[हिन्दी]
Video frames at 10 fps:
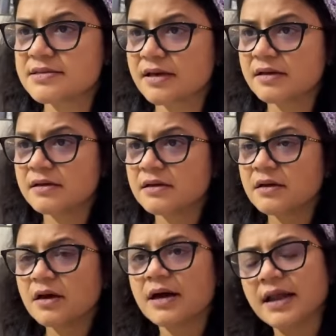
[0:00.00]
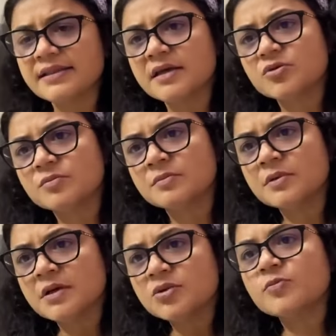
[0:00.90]
सारे आराध्या तुम
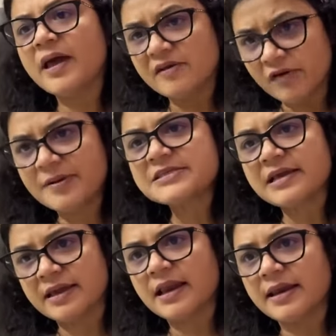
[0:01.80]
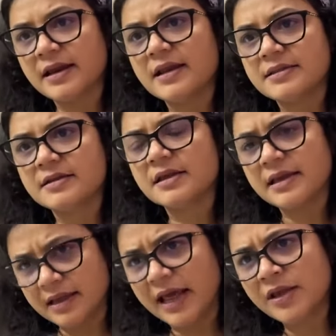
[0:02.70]
तुम्हें अल्फाबेट्स लिख के लाने के लिए दिए थे
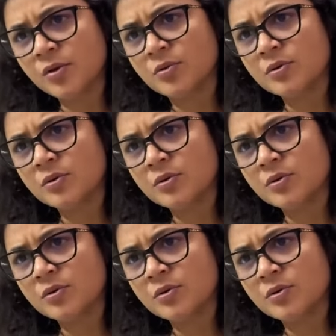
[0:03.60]
लिख के लाई हो